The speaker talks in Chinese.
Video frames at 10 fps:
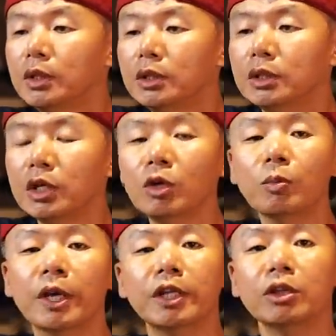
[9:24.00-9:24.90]
你知道，因为我
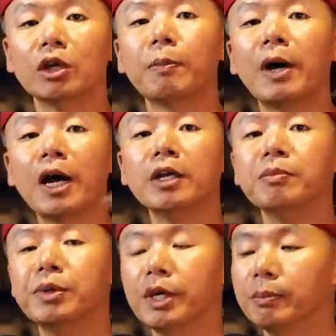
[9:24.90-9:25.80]
每天都在拍
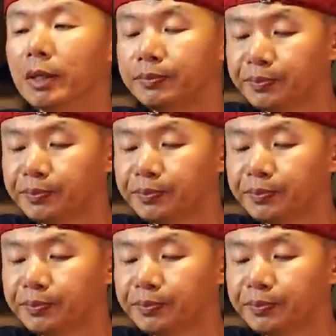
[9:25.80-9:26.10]
影片嘛。